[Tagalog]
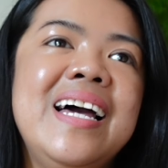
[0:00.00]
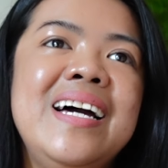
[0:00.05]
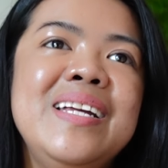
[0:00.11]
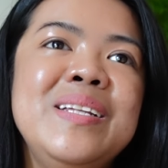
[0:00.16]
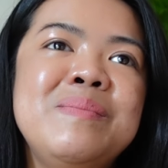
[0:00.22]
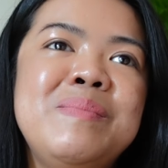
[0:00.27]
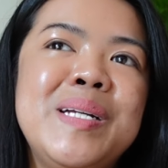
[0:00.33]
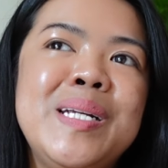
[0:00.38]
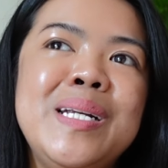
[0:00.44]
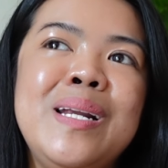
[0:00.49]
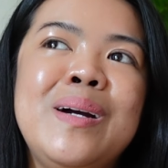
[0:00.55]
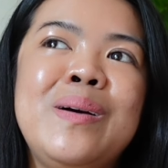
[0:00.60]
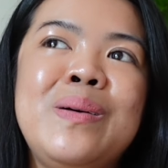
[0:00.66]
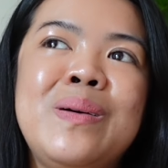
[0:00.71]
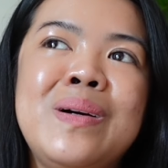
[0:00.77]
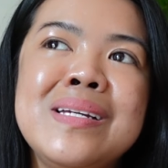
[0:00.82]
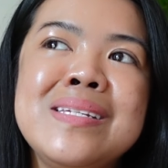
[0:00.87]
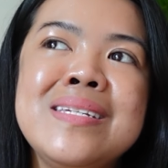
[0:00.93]
naano pa rin
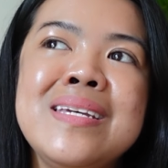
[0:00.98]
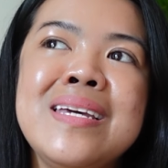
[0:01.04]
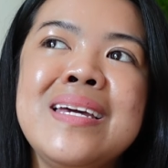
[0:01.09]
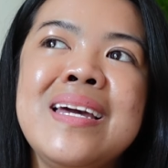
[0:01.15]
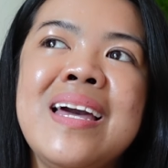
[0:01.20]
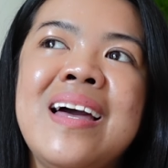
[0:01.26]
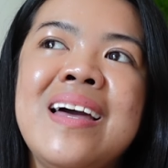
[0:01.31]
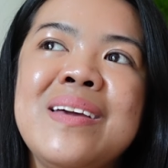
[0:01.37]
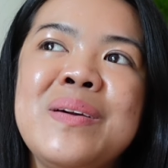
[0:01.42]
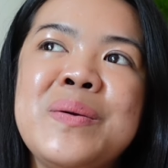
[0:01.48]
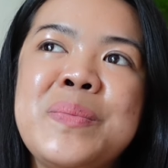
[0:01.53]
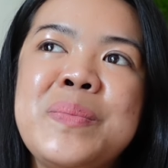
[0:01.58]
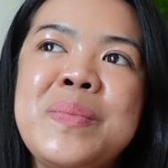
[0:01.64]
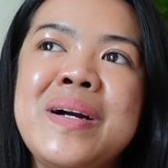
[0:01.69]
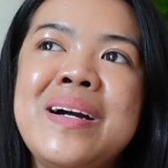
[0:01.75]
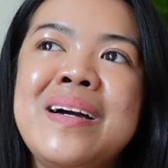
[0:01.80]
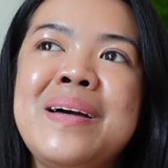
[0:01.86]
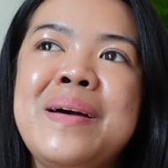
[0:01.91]
ako kasi nga yung
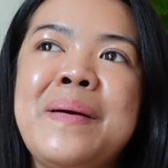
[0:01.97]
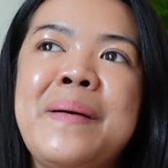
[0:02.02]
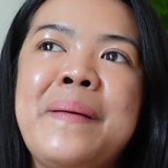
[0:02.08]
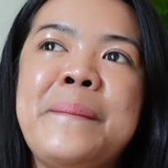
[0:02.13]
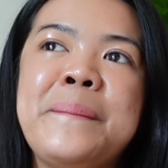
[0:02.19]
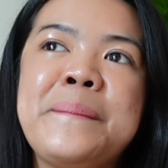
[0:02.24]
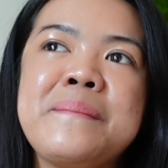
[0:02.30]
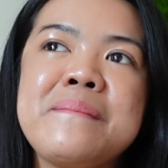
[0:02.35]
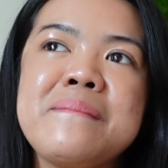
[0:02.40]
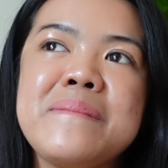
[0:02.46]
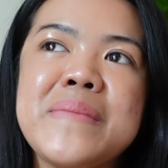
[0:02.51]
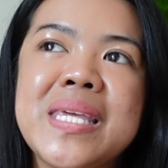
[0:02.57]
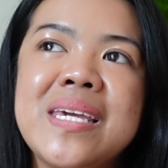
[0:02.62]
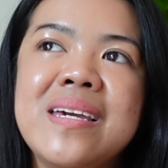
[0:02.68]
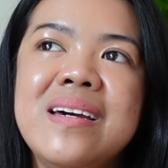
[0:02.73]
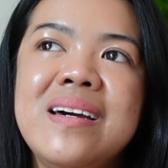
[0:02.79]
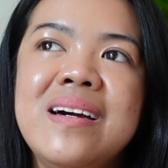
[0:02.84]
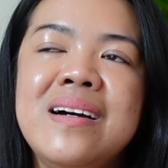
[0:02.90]
mga
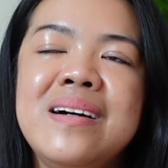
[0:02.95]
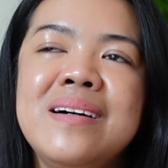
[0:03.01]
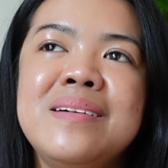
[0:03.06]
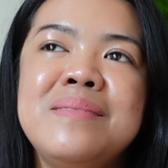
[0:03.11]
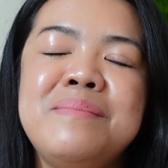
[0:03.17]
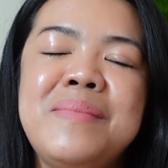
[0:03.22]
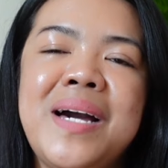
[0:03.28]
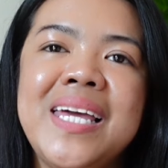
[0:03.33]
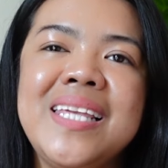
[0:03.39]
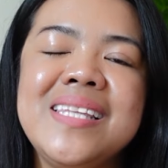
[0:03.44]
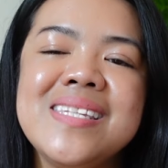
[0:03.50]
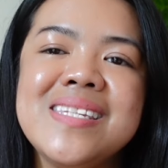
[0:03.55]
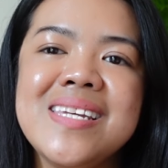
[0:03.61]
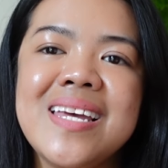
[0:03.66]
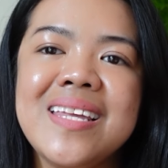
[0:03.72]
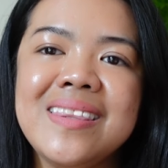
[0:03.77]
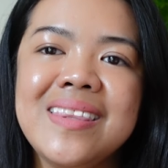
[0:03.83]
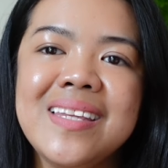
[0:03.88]
uh,
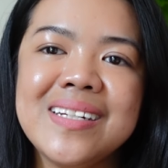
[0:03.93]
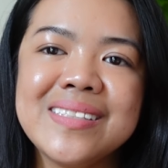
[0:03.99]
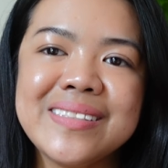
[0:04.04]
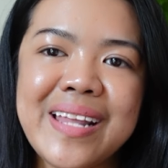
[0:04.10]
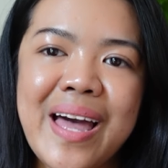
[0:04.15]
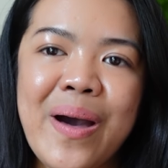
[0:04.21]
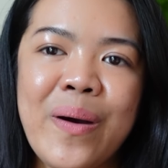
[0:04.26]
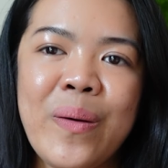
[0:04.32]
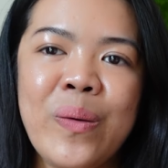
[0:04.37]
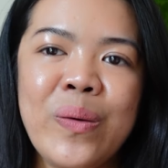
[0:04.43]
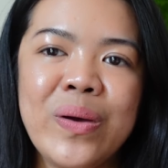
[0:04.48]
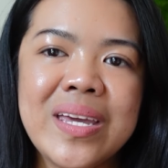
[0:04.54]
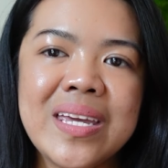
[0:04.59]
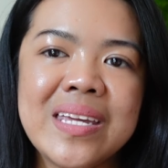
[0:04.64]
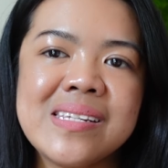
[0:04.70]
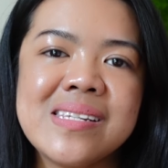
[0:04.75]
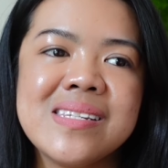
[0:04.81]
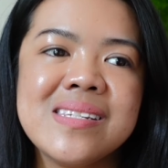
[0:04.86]
mindset ng tao
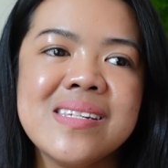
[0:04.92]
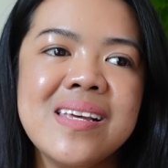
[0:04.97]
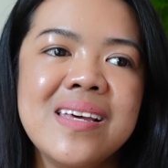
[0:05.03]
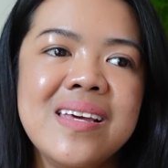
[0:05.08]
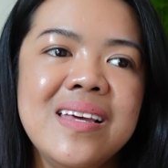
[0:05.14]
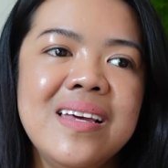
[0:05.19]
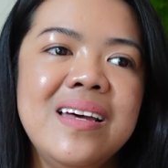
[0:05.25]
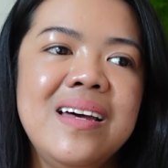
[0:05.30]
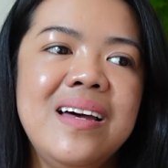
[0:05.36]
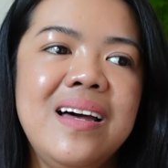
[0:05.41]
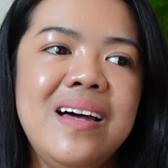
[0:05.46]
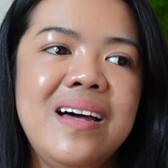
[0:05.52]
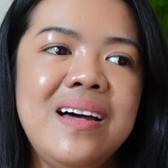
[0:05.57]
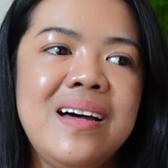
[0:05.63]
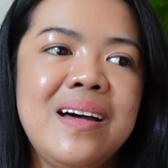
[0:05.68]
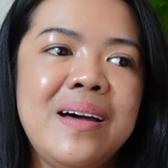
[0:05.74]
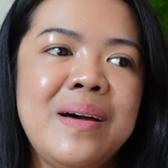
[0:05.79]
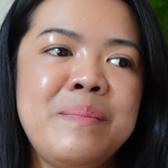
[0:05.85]
is
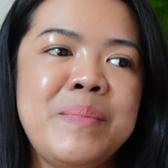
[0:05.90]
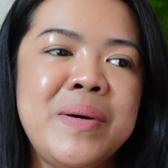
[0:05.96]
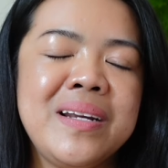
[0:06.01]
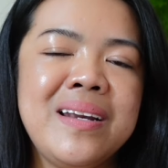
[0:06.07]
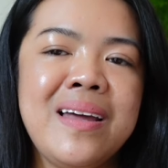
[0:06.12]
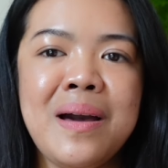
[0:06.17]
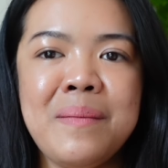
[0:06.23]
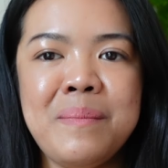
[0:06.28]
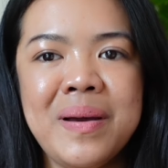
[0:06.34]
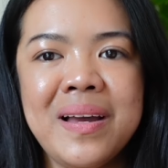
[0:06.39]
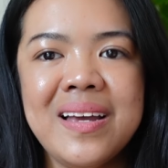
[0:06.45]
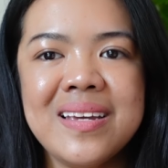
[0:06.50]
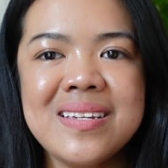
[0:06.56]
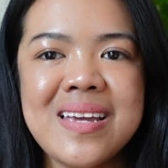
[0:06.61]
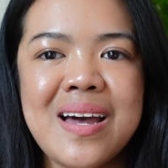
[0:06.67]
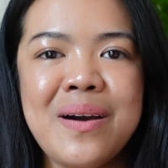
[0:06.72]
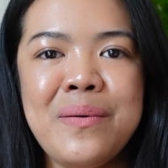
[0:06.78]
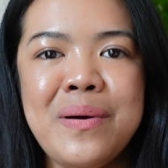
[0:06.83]
uh, pag
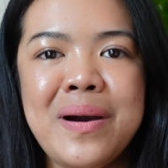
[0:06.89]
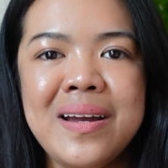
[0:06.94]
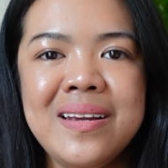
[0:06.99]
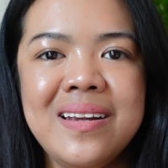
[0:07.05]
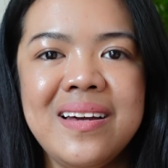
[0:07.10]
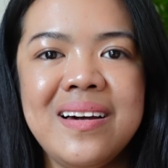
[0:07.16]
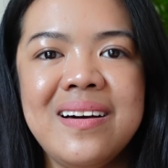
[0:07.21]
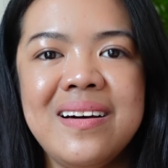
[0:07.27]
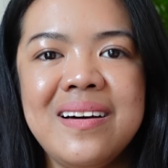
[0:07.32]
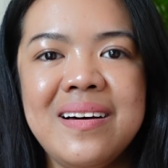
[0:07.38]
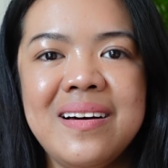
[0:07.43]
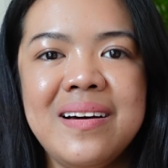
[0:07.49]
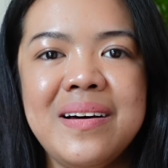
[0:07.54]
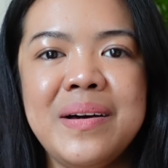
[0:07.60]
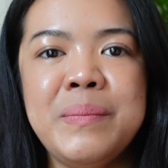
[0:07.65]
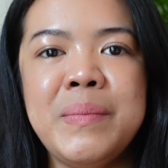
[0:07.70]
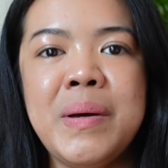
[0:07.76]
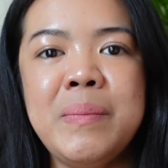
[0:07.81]
nakapag-asawa ka ng
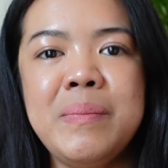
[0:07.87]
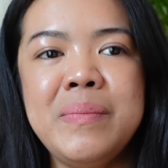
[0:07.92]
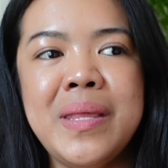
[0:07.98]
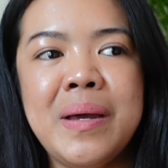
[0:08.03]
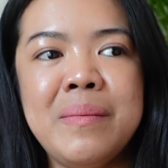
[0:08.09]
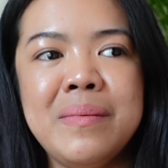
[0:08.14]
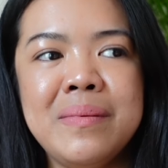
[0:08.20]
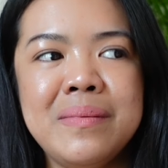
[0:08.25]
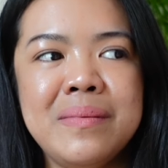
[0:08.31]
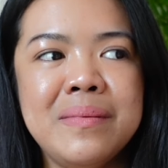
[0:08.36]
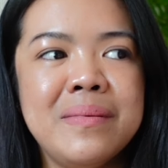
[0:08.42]
ng